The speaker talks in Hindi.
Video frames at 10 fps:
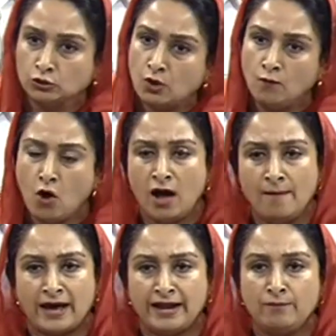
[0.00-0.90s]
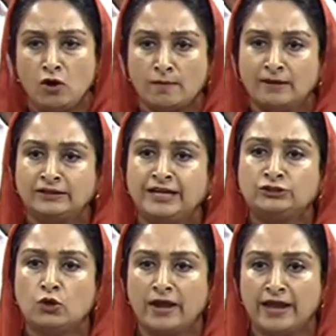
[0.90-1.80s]
तो वो हमारे मुख्यमंत्री
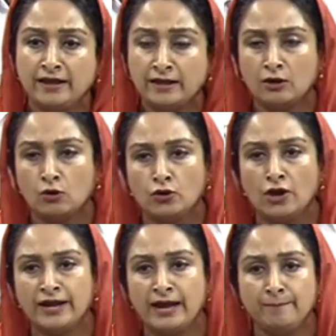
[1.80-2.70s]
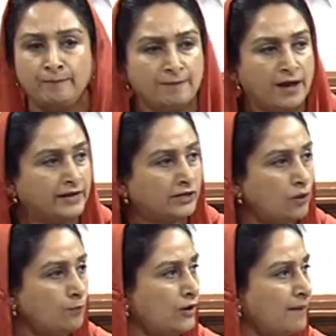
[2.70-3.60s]
जो हैं उन्होंने एमपी बन के
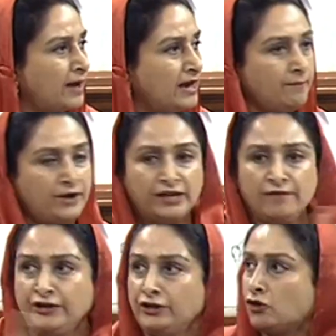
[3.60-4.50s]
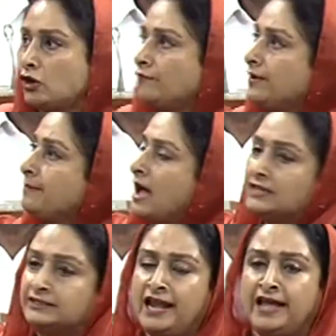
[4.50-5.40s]
तो पूरे पार्लियामेंट की वीडियोग्राफी
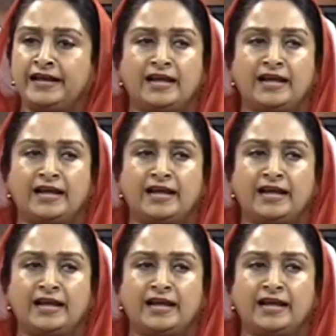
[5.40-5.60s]
बाहर से लेके